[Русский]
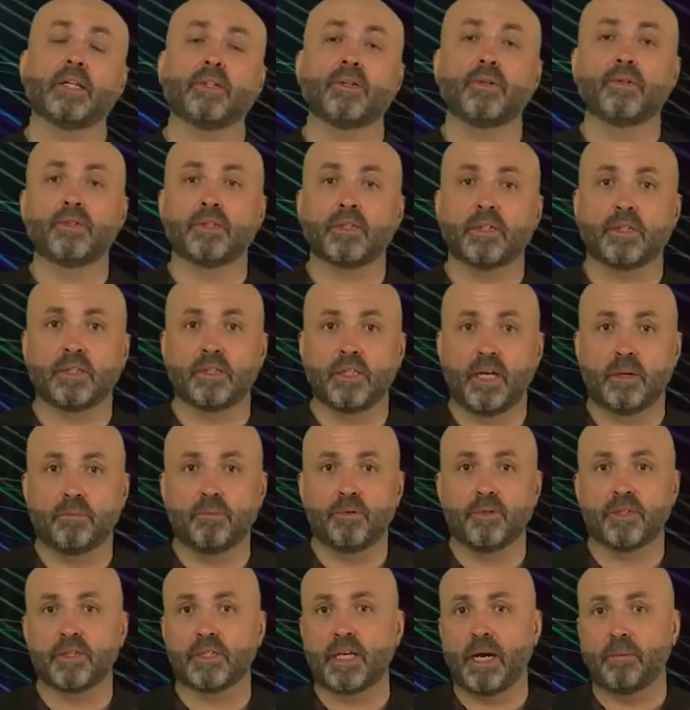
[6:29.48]
относится к
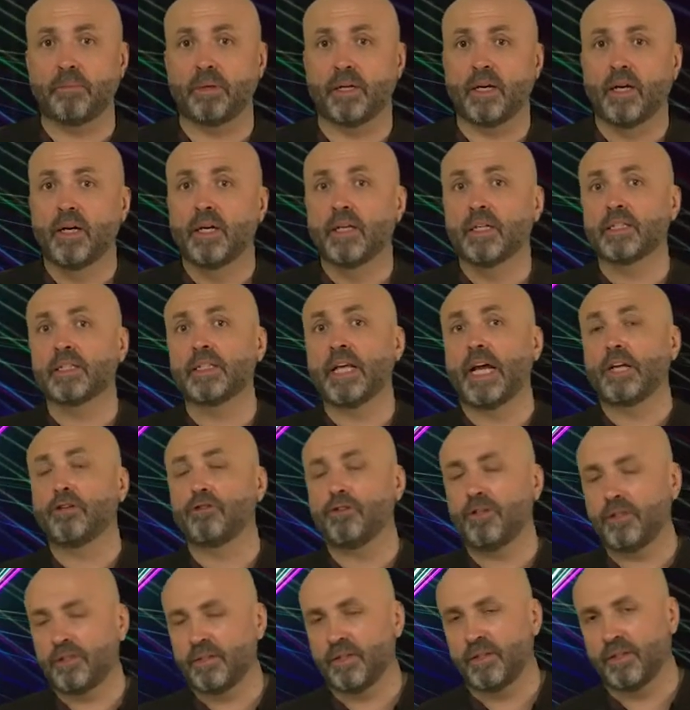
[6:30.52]
одному из самых
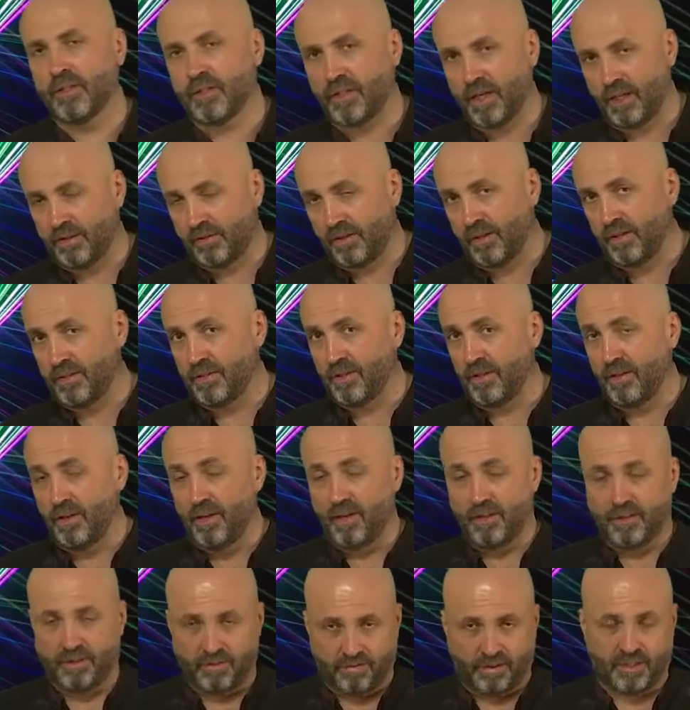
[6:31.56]
значительных открытий
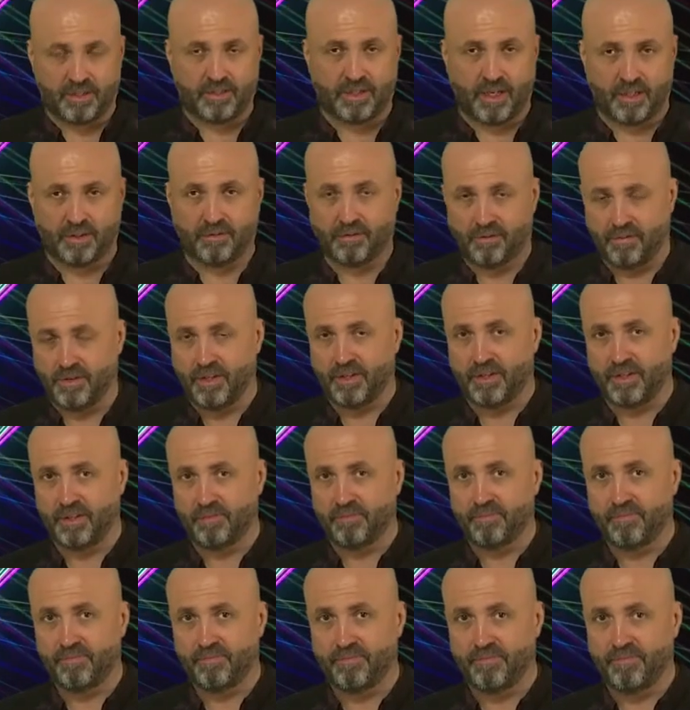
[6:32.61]
20 века.
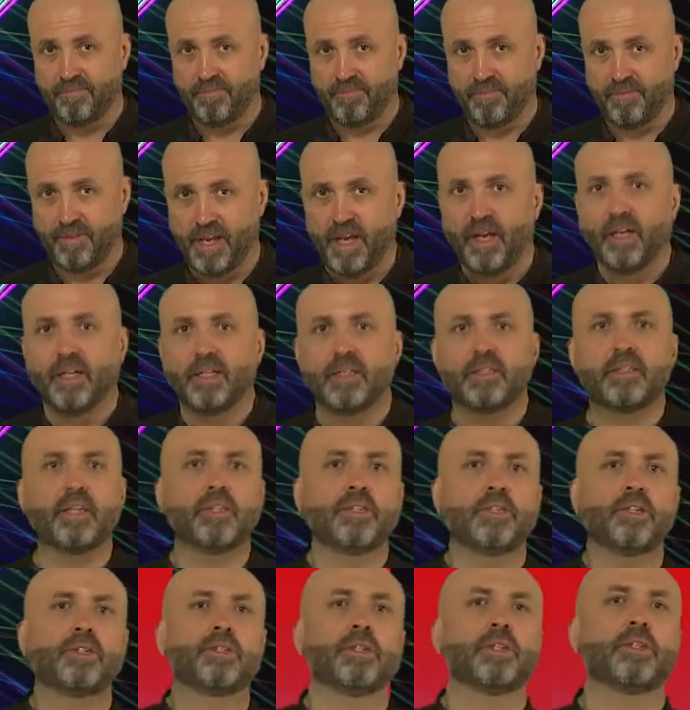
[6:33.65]

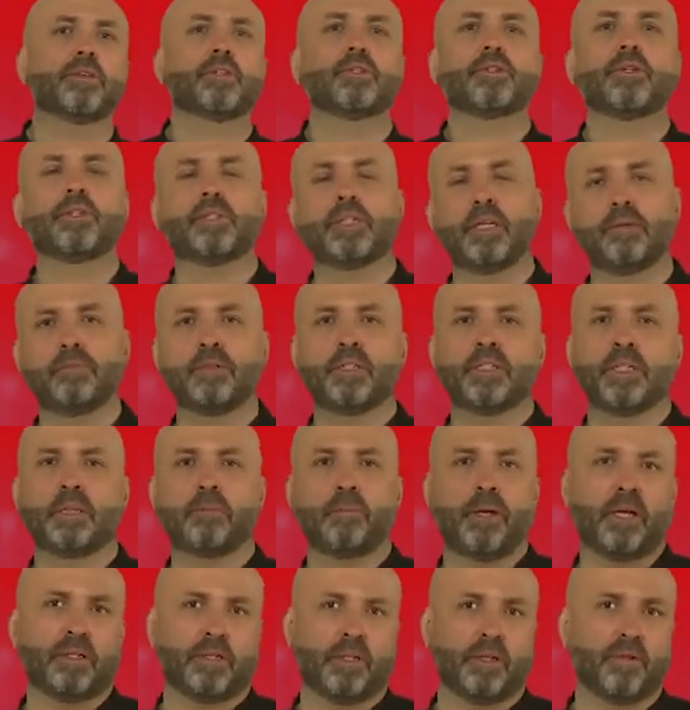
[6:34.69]

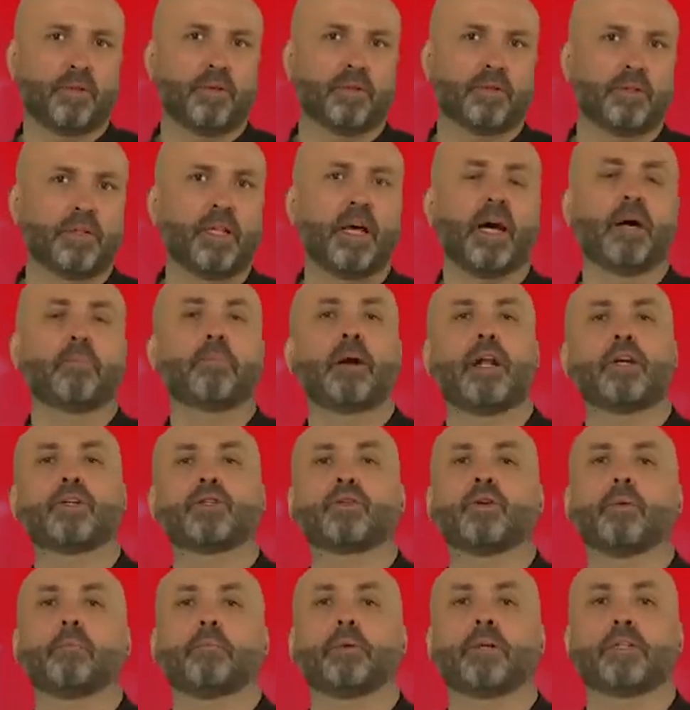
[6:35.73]
1975 год. На
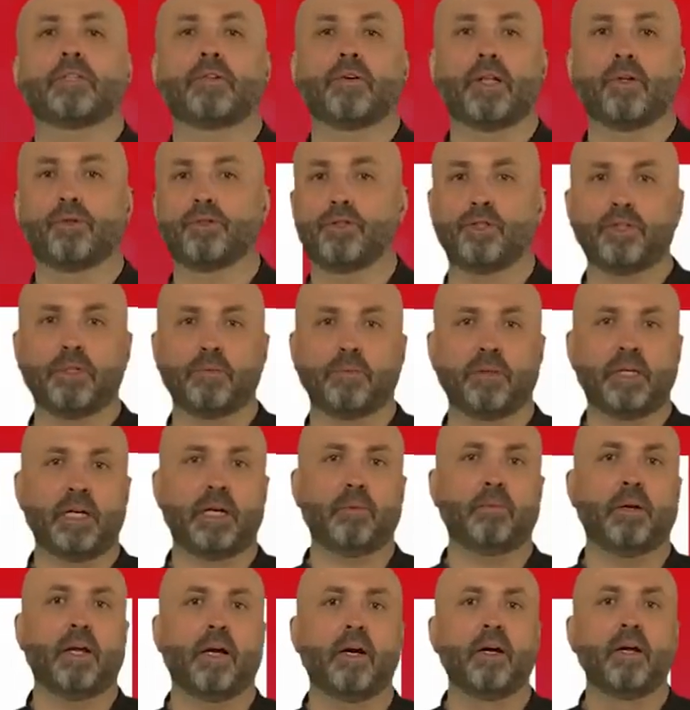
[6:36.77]
большом противолодочном
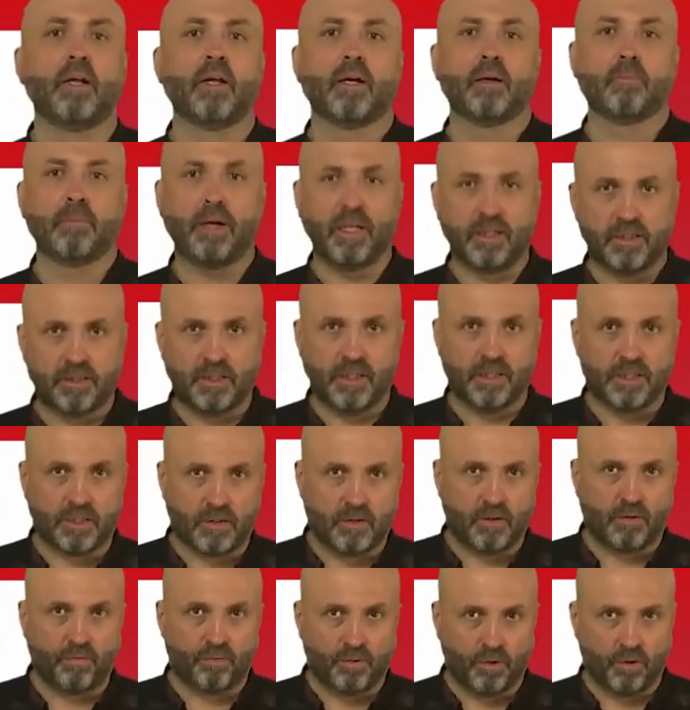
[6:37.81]
корабле
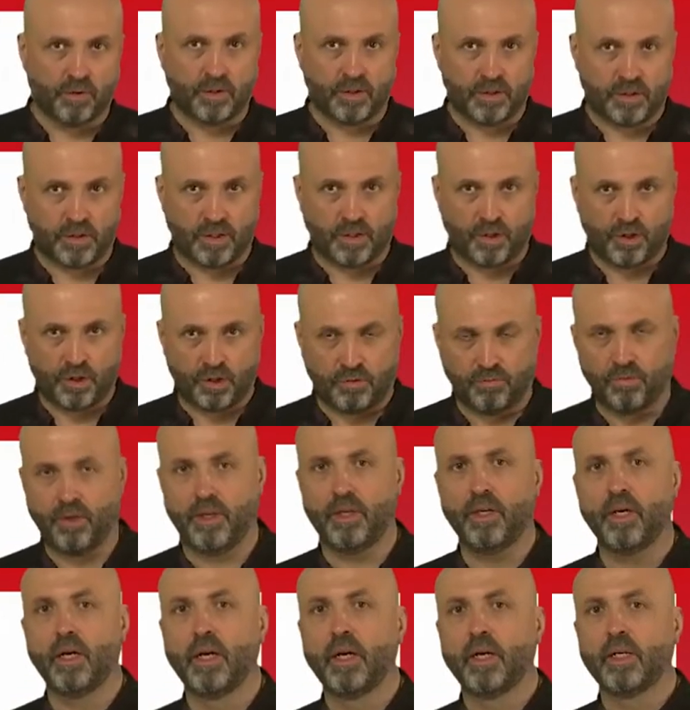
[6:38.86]
Балтийского флота
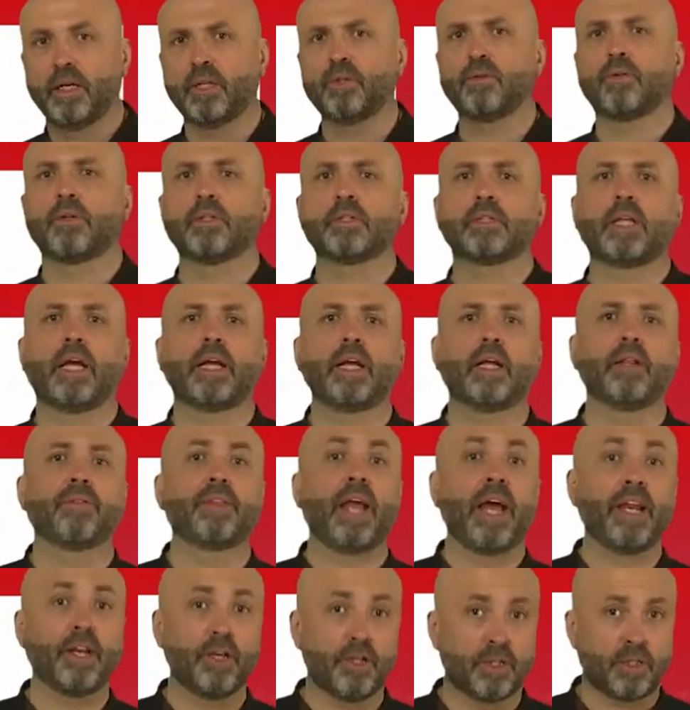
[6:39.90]
«Сторожевой», который стоял
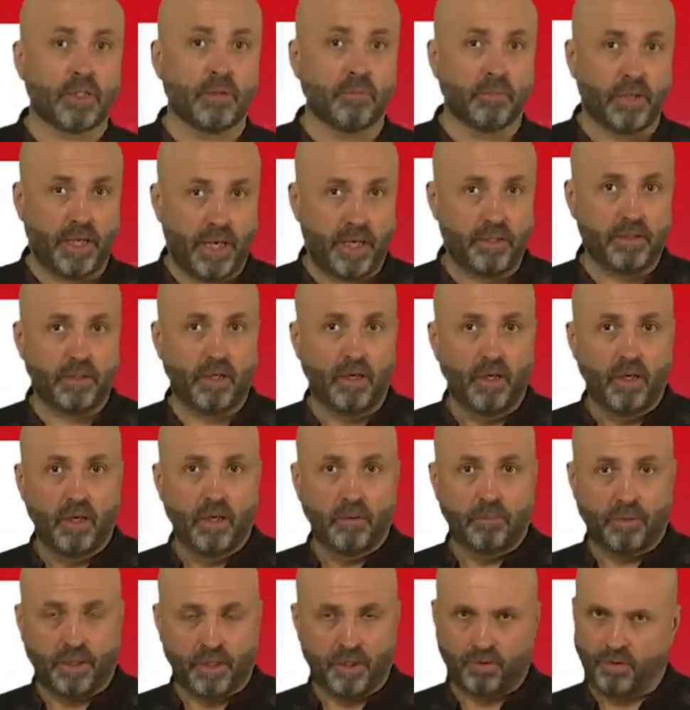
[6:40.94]
на Рижском рейде,
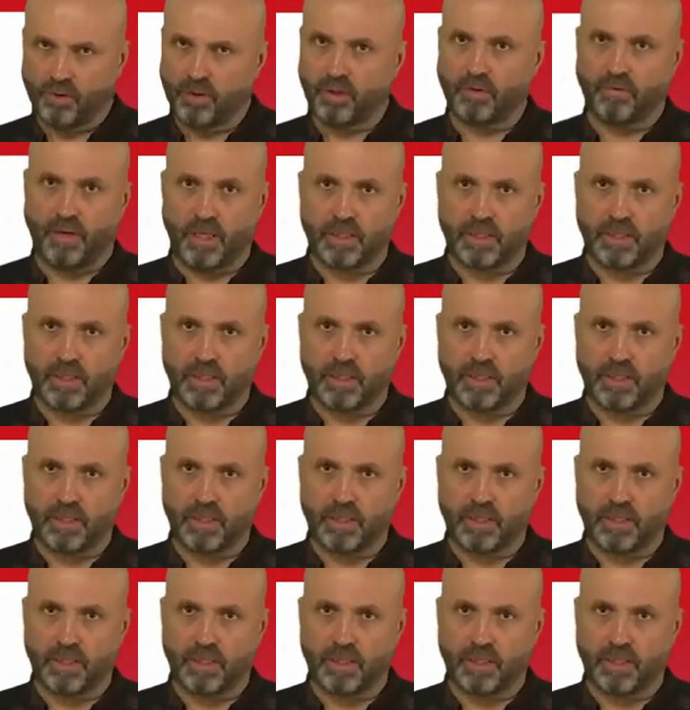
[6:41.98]
происходит